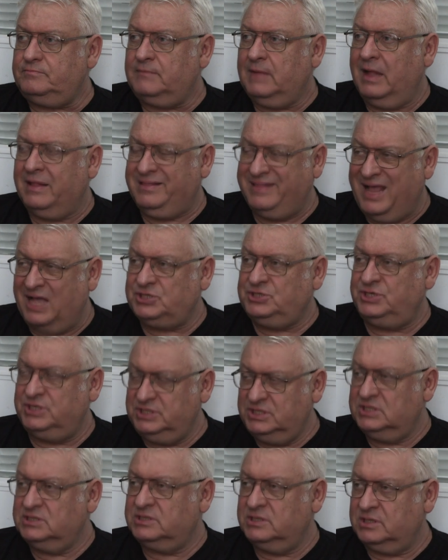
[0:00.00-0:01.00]
от нашей
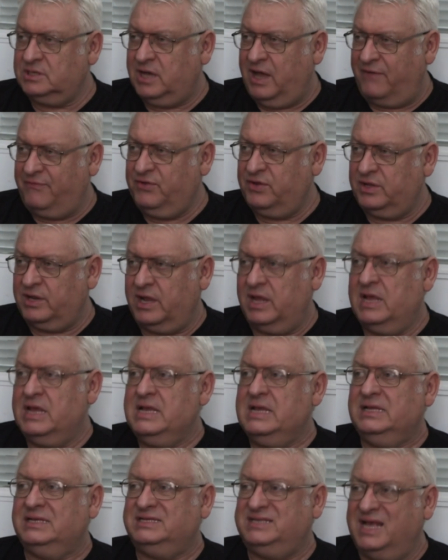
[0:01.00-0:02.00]
единой кафедры
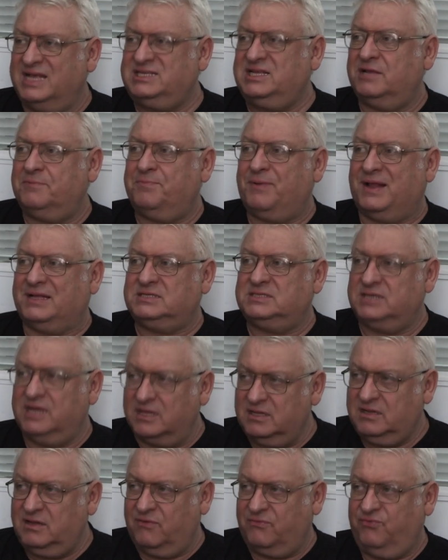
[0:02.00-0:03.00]

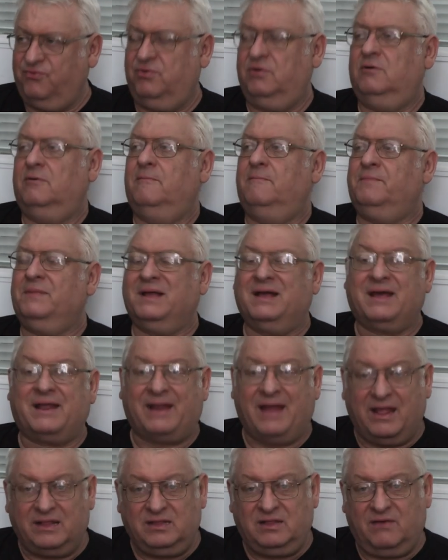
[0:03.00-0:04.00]
10%
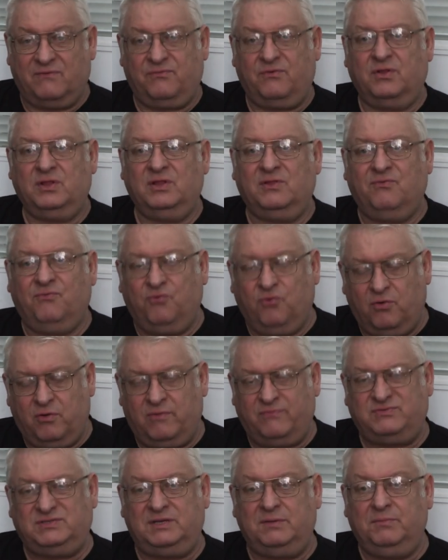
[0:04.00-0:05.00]
грантов
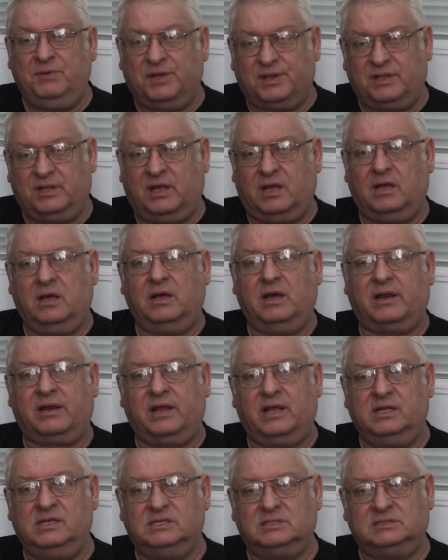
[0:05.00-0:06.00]
двух всемирных
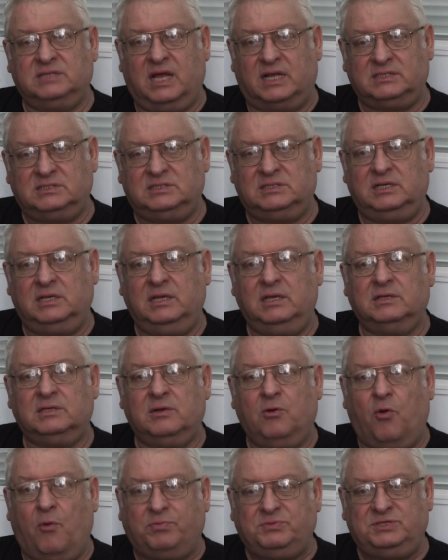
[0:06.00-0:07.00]
организаций
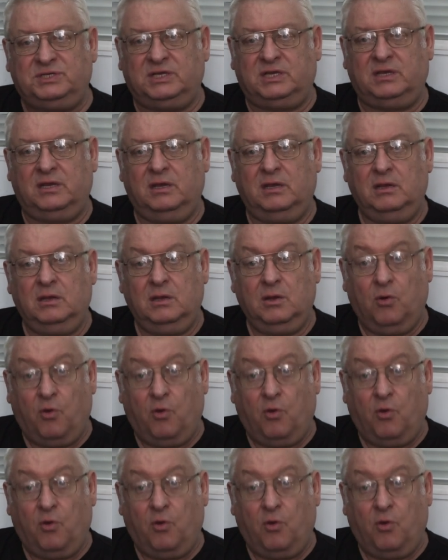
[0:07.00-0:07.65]
оптики,